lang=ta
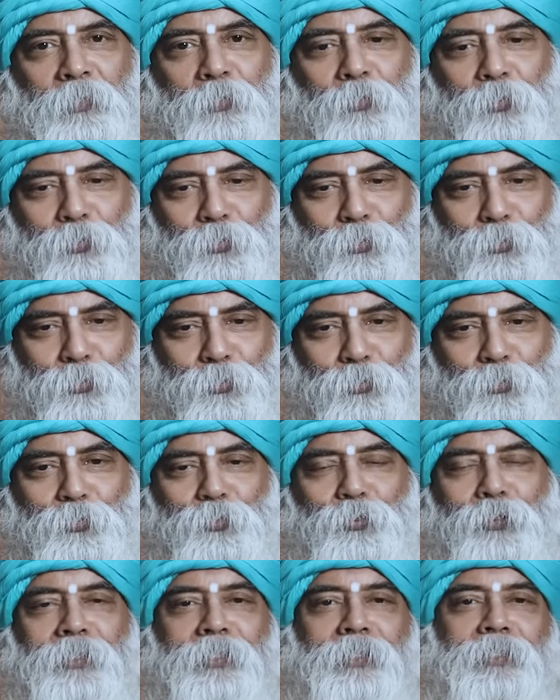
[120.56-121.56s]
நூற்றுக்கு
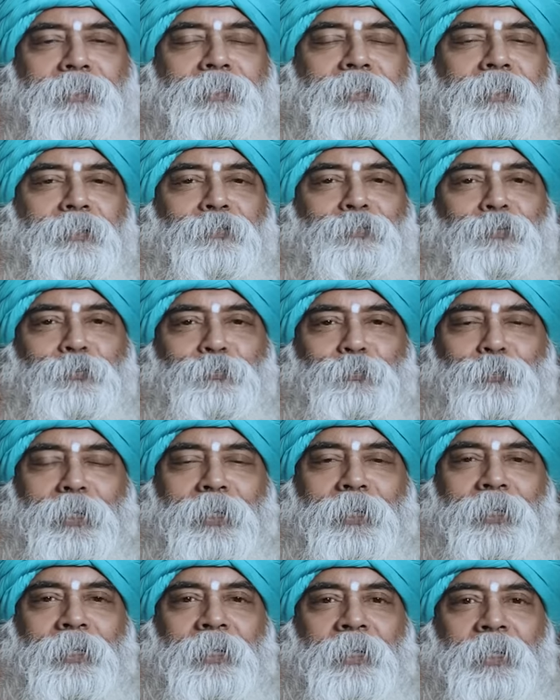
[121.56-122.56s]
நூறு அதான் சார்
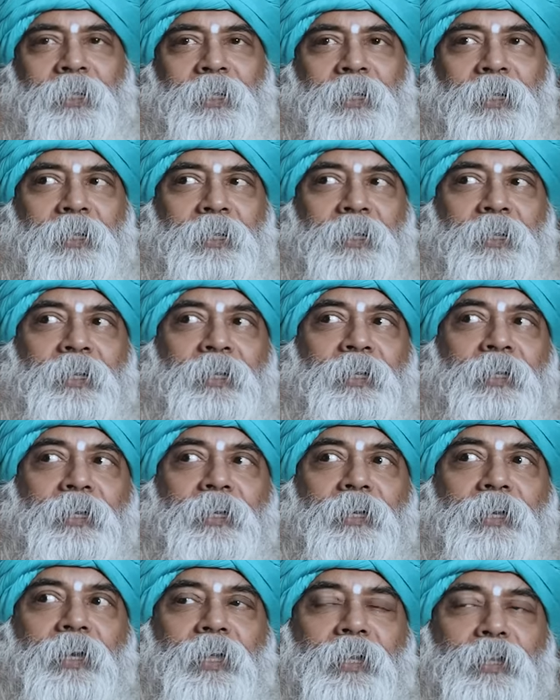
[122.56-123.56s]
உண்மை
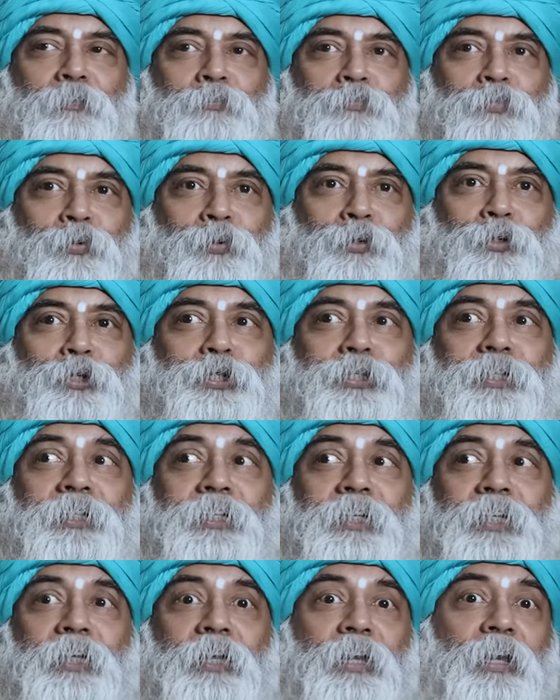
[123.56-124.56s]
நீங்கள் அதை
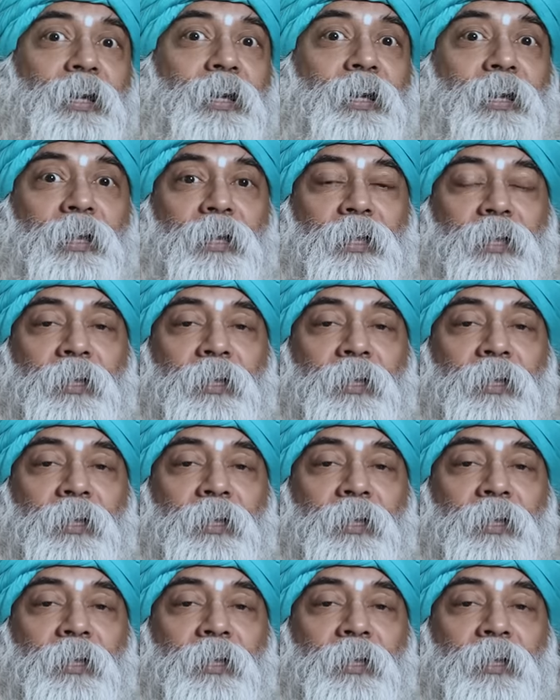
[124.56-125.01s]
புரிஞ்சுக்கிட்டீங்களா